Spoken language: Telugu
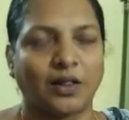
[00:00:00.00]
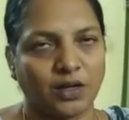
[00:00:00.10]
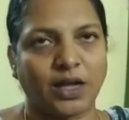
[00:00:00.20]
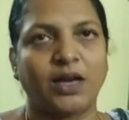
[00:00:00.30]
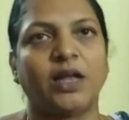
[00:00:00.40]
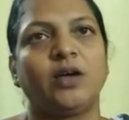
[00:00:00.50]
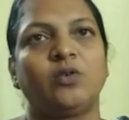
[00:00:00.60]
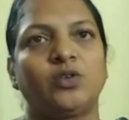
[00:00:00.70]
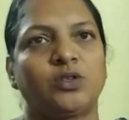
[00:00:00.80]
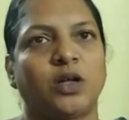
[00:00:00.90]
అందుకే నేనే
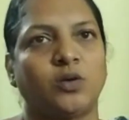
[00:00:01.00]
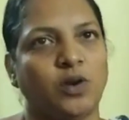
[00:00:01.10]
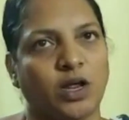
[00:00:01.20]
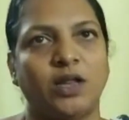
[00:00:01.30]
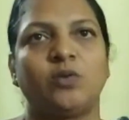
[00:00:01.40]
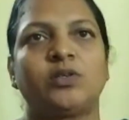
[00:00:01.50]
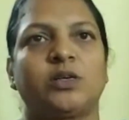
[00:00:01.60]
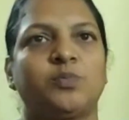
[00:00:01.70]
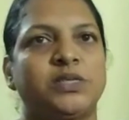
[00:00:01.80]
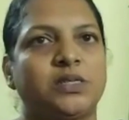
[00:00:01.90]
వచ్చినాను నేనే
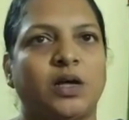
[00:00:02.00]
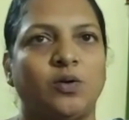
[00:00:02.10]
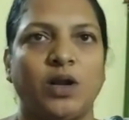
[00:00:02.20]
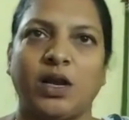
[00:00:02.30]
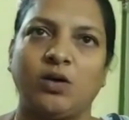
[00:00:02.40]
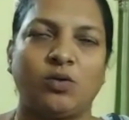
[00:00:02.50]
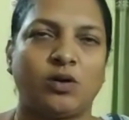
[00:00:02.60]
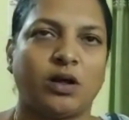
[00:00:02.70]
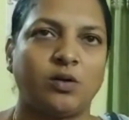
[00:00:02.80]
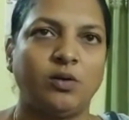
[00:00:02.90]
చేపిస్తాను నేనే
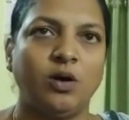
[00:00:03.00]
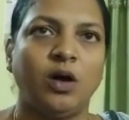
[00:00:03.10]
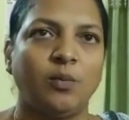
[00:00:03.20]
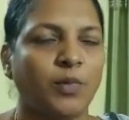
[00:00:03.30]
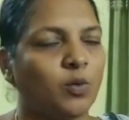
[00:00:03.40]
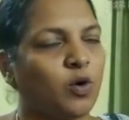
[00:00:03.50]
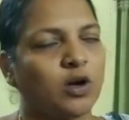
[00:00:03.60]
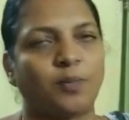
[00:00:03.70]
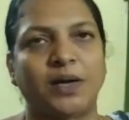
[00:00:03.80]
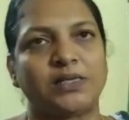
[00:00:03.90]
ఉంటాను మీరు
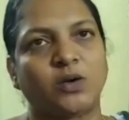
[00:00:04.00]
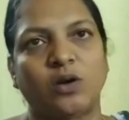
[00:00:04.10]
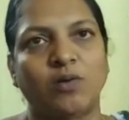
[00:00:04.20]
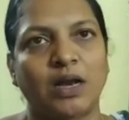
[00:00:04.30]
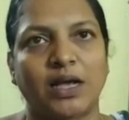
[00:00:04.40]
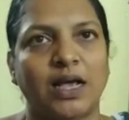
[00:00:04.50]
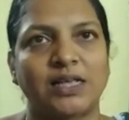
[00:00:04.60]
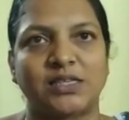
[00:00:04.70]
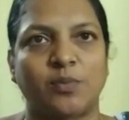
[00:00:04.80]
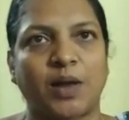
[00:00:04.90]
ఒక్క పైసా కూడా వాళ్ళకి
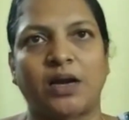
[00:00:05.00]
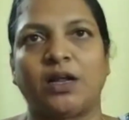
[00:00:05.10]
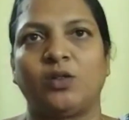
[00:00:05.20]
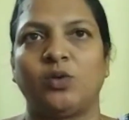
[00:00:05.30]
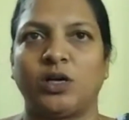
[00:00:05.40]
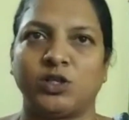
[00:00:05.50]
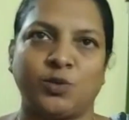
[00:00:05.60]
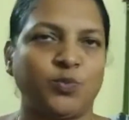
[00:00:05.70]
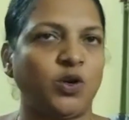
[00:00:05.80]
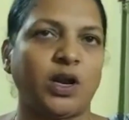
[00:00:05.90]
ఇవ్వాల్సిన పని లేదు అని
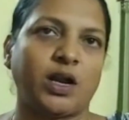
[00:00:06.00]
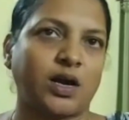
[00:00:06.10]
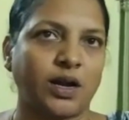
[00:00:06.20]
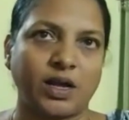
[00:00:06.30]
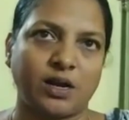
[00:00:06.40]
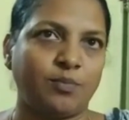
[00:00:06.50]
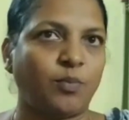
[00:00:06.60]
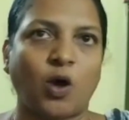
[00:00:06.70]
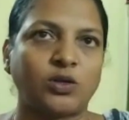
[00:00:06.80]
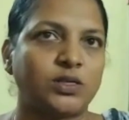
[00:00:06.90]
చెప్తూ నన్ను అక్కడే
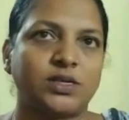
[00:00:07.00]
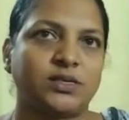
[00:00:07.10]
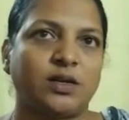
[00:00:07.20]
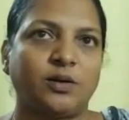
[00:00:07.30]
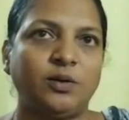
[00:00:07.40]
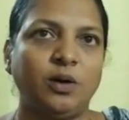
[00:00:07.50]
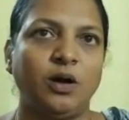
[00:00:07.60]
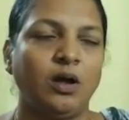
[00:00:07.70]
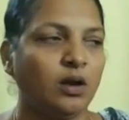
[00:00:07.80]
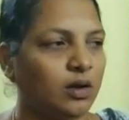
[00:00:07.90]
బ్లాక్ చేసినారు
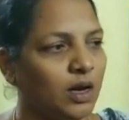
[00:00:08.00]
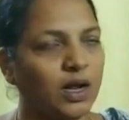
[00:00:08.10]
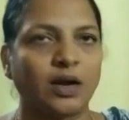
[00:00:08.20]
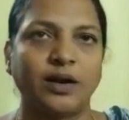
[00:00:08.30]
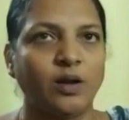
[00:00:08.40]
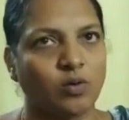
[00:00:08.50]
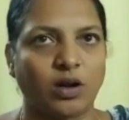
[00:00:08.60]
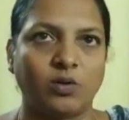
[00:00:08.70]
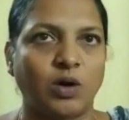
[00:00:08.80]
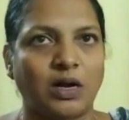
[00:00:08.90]
నేను అక్కడే
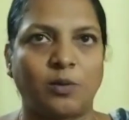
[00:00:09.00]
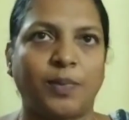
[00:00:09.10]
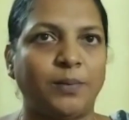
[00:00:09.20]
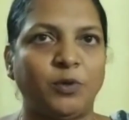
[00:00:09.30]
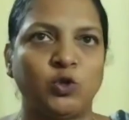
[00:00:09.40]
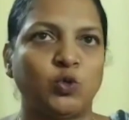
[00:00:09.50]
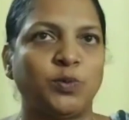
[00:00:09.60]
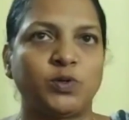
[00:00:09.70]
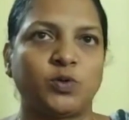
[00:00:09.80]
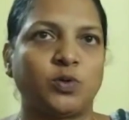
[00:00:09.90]
ఉన్నాను వాళ్ళకు పైపులు
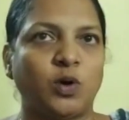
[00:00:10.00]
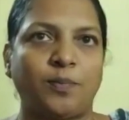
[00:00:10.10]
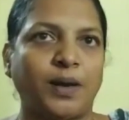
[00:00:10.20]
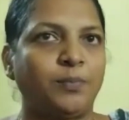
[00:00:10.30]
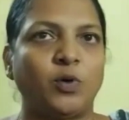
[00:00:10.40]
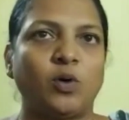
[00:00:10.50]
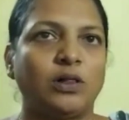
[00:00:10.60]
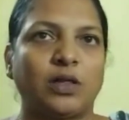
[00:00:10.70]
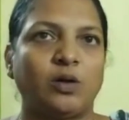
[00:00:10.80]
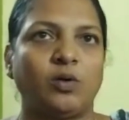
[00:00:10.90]
చూపించుకుంటూ ఆ పైపు
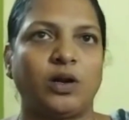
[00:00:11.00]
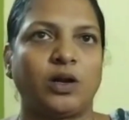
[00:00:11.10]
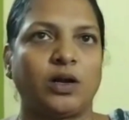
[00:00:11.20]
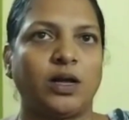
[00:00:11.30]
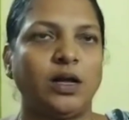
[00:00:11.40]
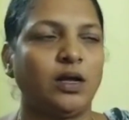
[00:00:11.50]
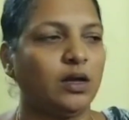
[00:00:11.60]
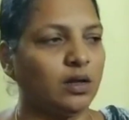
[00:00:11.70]
కొలతలు అని అంటే